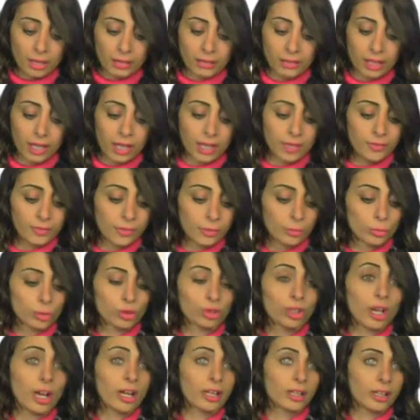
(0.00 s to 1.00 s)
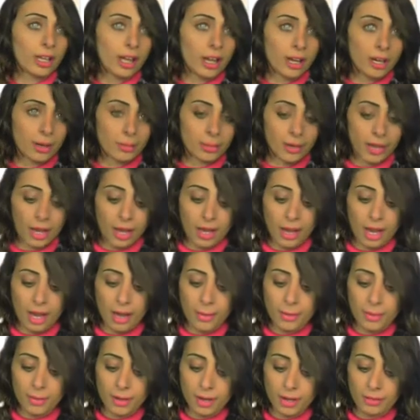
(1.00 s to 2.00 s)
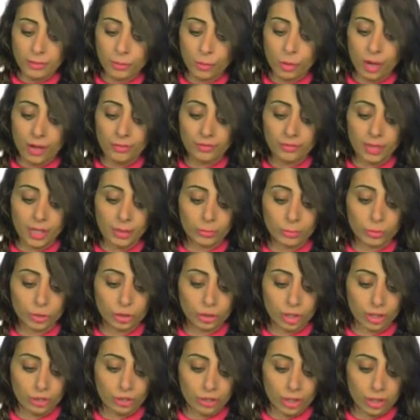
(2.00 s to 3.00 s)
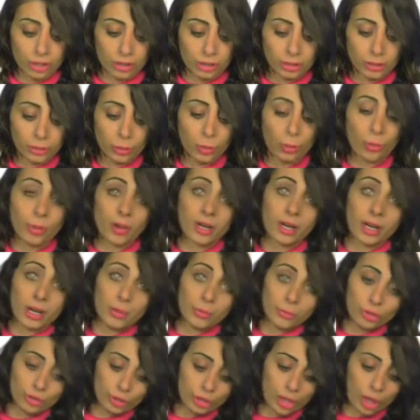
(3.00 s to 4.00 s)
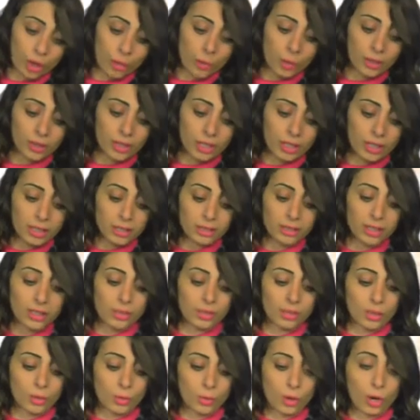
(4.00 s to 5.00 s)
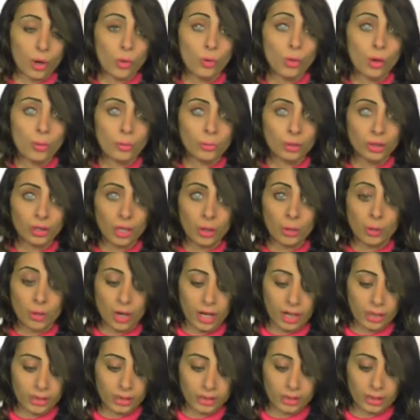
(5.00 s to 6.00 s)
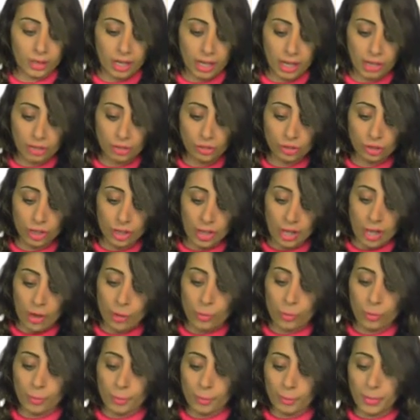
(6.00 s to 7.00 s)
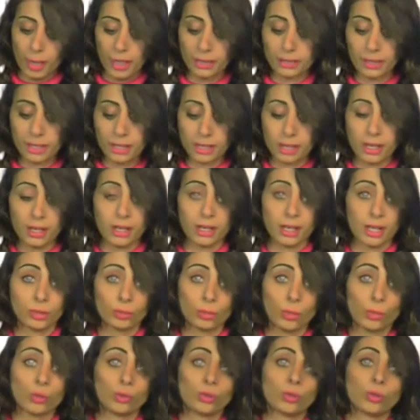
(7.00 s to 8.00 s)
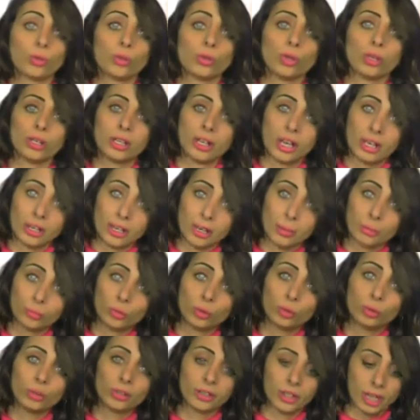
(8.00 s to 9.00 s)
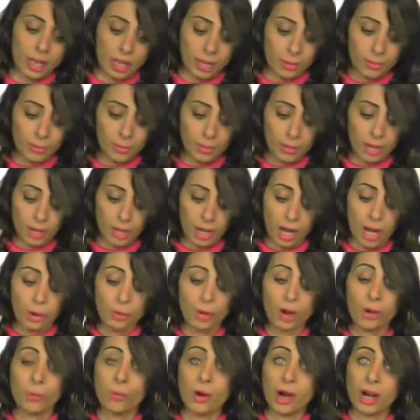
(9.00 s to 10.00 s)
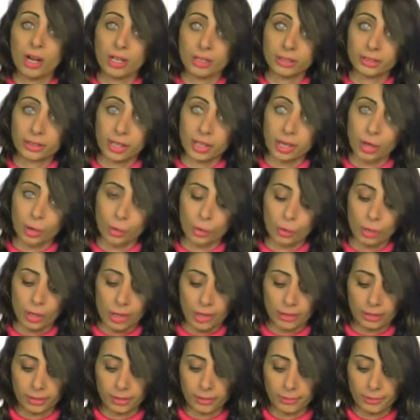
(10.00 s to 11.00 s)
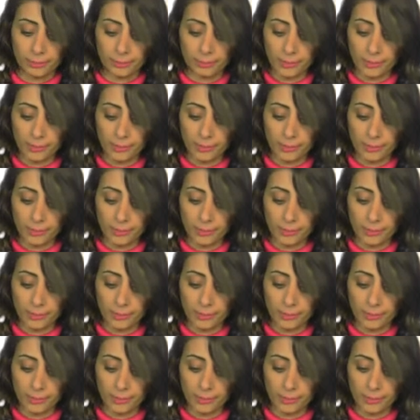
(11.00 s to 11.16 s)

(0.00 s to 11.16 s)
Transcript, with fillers: تعريف المشاهد العربي على ابرز وافضل المنتجات وبرنامجنا هو دليل التسوق هو متعه واحتياج بعض الاغراض ووصوله الينا بدون تعب او عوائق التنقلات